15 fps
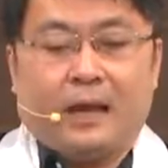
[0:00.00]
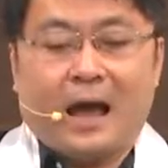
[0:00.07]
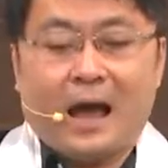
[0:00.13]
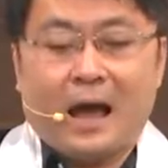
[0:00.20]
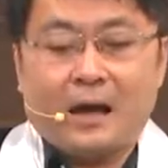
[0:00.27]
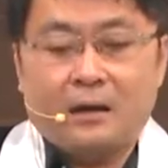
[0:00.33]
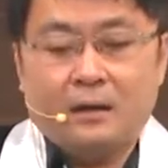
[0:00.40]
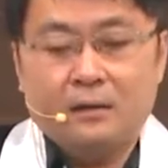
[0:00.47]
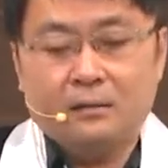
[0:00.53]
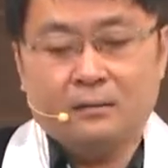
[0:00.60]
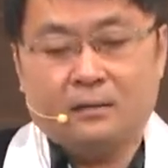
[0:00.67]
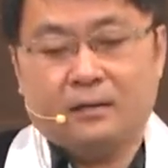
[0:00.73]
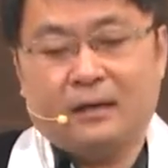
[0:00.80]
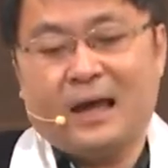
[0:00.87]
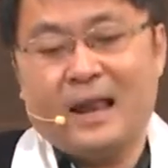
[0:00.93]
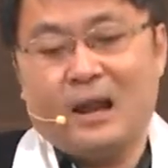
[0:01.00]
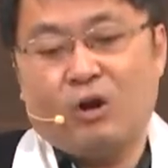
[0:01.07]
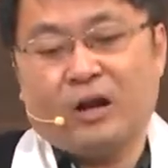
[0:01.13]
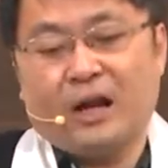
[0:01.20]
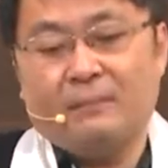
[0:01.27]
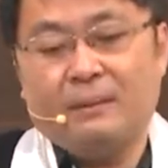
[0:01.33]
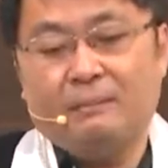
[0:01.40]
Ah,
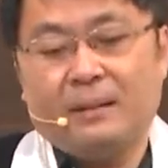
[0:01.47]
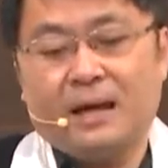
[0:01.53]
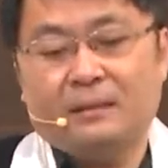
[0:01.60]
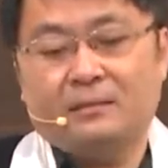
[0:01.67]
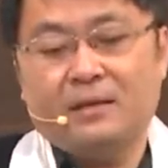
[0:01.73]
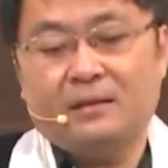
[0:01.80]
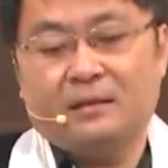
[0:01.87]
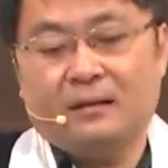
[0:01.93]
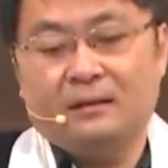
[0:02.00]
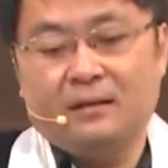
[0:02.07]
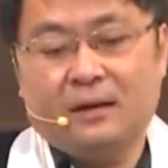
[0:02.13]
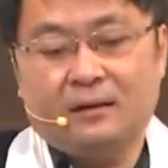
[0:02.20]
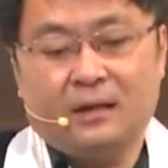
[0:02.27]
kalau kami mati tadinya di